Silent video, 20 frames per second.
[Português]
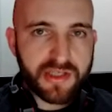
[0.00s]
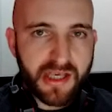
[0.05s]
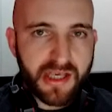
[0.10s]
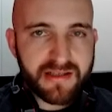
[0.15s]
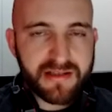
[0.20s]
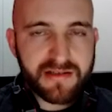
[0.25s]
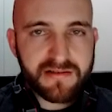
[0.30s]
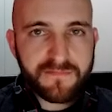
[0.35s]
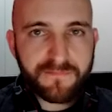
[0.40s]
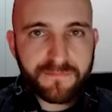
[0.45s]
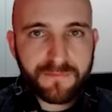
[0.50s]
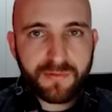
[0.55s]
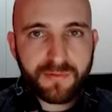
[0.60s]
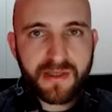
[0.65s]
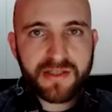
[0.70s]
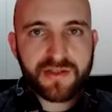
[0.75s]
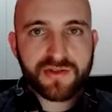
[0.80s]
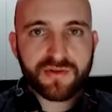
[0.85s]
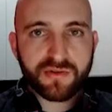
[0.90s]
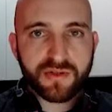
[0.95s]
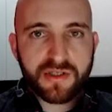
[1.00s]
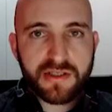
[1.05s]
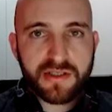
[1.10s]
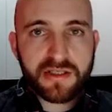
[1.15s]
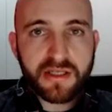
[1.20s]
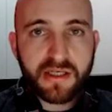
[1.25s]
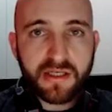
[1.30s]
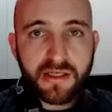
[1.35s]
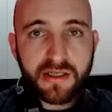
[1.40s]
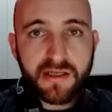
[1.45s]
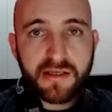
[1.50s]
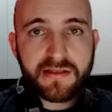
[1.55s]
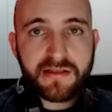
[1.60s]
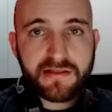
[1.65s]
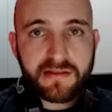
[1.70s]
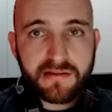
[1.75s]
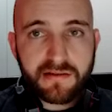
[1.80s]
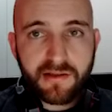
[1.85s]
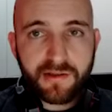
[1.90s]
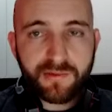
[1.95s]
E essas informações
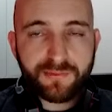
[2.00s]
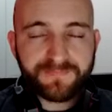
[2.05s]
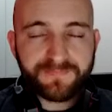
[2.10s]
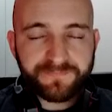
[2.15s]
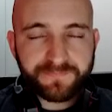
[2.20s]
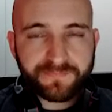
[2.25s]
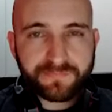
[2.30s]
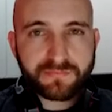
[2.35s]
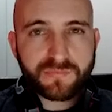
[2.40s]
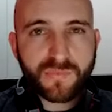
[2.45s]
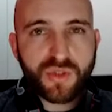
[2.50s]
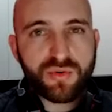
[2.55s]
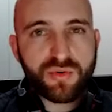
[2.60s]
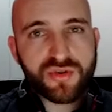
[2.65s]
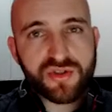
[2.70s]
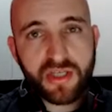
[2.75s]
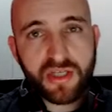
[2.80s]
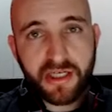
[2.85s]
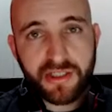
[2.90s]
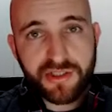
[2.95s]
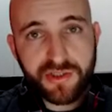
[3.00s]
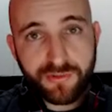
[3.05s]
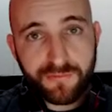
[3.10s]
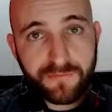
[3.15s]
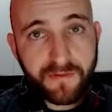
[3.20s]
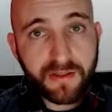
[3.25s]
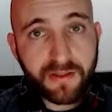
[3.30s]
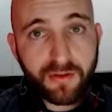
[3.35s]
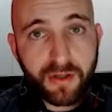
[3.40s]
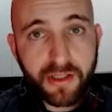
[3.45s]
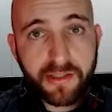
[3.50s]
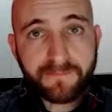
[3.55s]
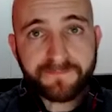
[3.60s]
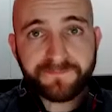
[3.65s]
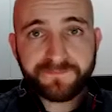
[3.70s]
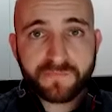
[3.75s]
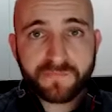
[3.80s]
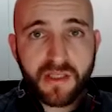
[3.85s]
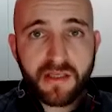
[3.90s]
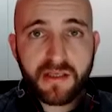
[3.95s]
estão no site do Vanglória
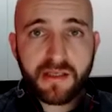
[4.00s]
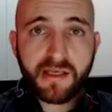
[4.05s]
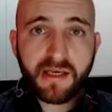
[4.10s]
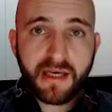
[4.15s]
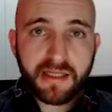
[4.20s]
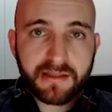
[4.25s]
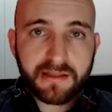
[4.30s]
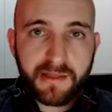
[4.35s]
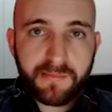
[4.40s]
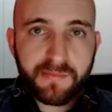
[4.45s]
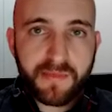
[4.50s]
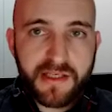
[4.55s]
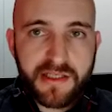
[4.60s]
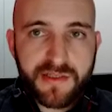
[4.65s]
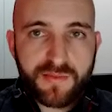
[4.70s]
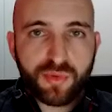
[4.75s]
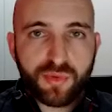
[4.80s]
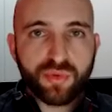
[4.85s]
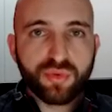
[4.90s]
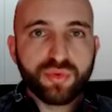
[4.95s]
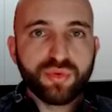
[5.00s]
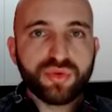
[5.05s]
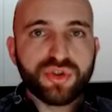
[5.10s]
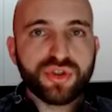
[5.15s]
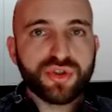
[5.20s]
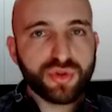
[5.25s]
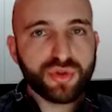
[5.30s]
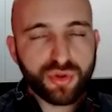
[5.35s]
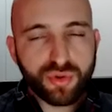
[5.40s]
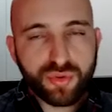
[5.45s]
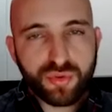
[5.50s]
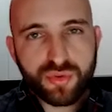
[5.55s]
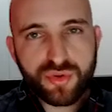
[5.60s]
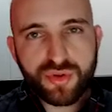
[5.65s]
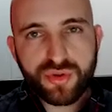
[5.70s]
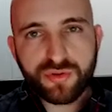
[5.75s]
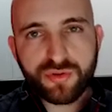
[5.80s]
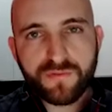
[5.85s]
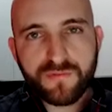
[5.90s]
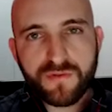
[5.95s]
e até mesmo no jogo. No
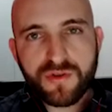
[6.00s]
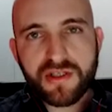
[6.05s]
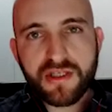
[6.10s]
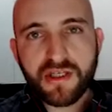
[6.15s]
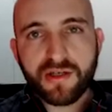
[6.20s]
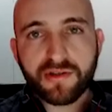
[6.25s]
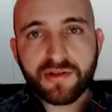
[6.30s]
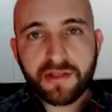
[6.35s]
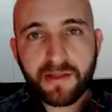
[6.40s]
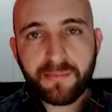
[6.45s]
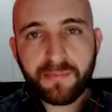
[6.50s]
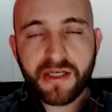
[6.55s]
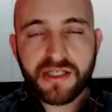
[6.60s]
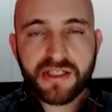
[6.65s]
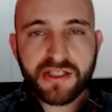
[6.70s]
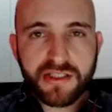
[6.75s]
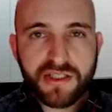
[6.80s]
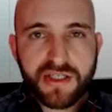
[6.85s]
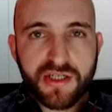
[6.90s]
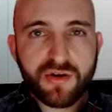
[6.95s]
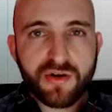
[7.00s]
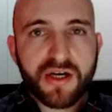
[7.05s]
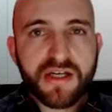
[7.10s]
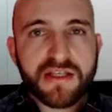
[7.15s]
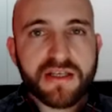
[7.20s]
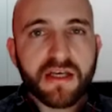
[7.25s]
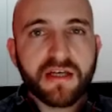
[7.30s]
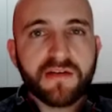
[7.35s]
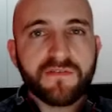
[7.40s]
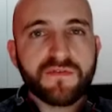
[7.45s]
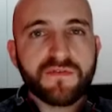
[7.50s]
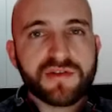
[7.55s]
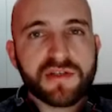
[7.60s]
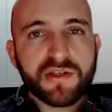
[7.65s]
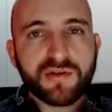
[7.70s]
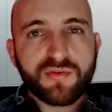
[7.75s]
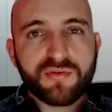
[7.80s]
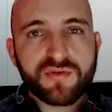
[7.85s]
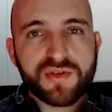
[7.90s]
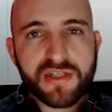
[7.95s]
jogo você na página de heróis
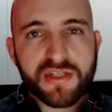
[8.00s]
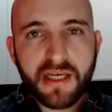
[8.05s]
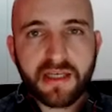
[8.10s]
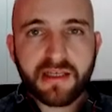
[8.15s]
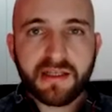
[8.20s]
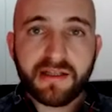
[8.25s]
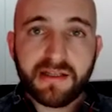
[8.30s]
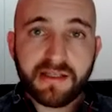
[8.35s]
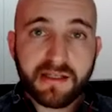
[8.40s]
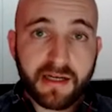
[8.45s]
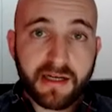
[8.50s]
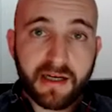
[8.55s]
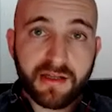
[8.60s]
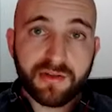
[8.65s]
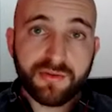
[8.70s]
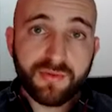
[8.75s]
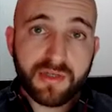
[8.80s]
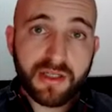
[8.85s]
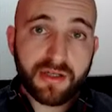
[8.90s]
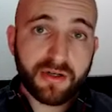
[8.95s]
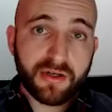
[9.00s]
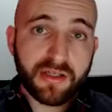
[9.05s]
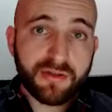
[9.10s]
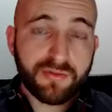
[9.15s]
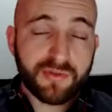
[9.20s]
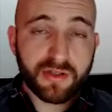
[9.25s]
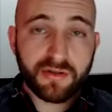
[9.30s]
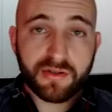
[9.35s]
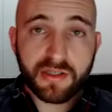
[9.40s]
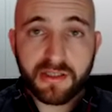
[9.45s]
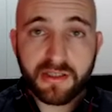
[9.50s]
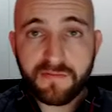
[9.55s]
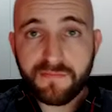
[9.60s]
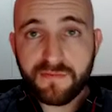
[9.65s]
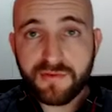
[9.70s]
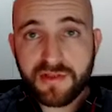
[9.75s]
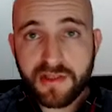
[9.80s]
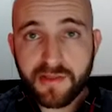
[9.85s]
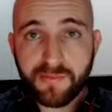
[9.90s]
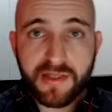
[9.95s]
você consegue clicar no herói, no herói que
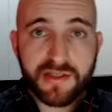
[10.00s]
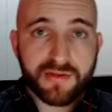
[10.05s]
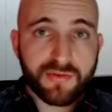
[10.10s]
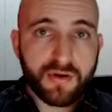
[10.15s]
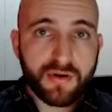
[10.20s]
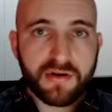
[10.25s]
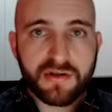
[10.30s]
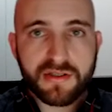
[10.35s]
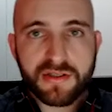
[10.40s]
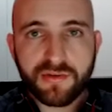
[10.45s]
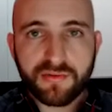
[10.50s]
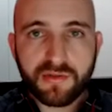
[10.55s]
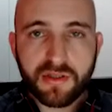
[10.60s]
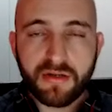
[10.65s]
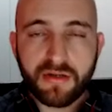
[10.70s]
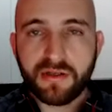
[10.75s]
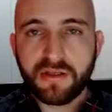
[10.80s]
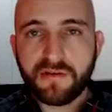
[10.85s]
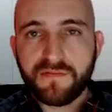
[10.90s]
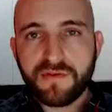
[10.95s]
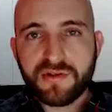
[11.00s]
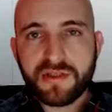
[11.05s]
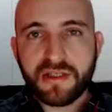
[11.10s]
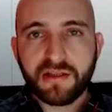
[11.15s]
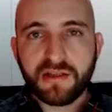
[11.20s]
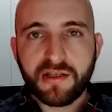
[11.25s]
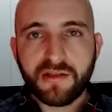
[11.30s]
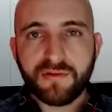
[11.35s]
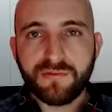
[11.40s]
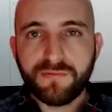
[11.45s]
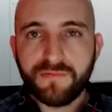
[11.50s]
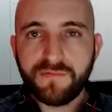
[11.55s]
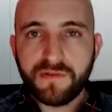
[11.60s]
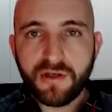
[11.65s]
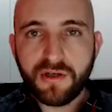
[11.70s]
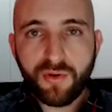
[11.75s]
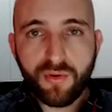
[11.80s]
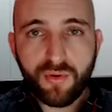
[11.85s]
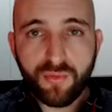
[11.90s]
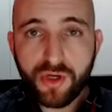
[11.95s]
você mais gosta, no herói que você está em
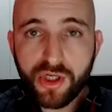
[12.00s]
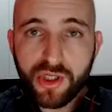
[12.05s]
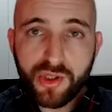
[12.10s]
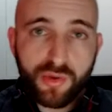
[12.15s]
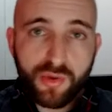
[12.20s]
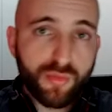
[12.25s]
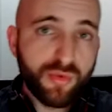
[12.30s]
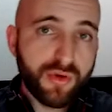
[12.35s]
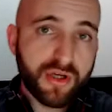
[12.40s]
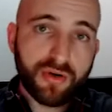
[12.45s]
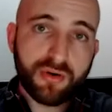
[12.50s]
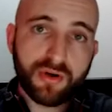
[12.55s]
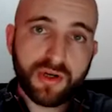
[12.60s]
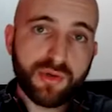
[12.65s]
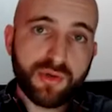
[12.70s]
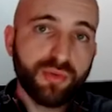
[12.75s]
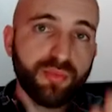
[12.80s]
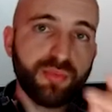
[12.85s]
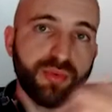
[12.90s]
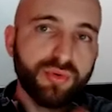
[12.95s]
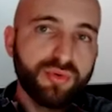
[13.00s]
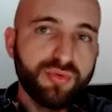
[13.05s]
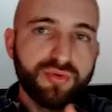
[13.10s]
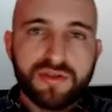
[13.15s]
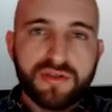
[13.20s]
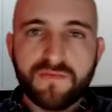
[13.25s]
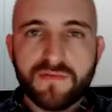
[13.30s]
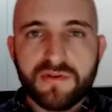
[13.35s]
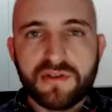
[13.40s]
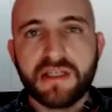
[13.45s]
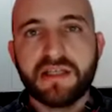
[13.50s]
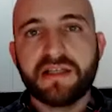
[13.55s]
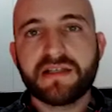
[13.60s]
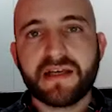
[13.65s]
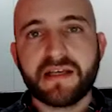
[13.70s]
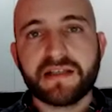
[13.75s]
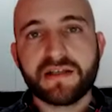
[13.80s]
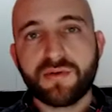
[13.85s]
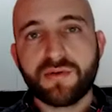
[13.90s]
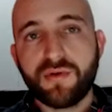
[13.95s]
dúvida ou um herói um por um se você
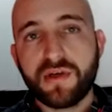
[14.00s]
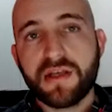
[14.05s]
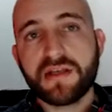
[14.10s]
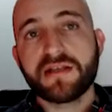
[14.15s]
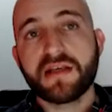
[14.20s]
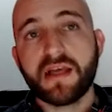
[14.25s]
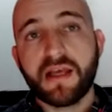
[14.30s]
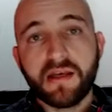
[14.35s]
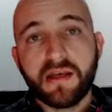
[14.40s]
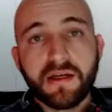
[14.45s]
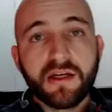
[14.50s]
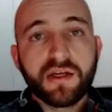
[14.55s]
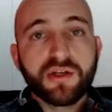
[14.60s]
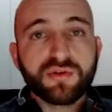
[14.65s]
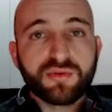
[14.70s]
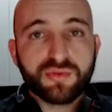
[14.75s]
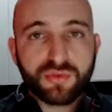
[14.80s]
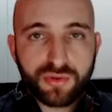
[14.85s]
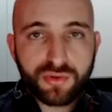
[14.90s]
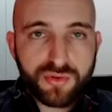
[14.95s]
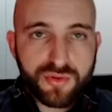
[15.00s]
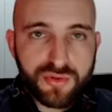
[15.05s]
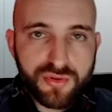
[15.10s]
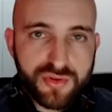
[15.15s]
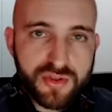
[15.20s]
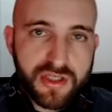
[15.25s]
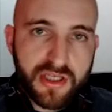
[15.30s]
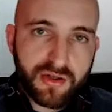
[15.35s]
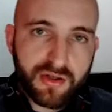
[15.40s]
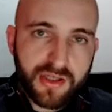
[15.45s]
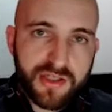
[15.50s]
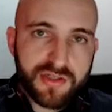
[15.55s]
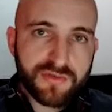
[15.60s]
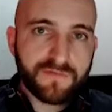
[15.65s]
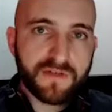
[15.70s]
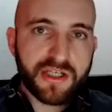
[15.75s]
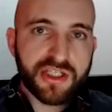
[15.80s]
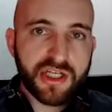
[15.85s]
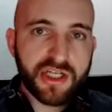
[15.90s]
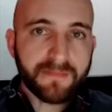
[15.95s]
quisesse conhecer todos os heróis
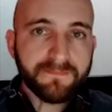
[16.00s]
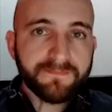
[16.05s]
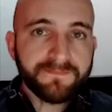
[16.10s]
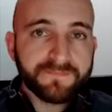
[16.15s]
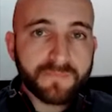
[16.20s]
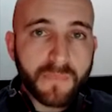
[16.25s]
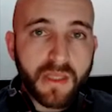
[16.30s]
do VG.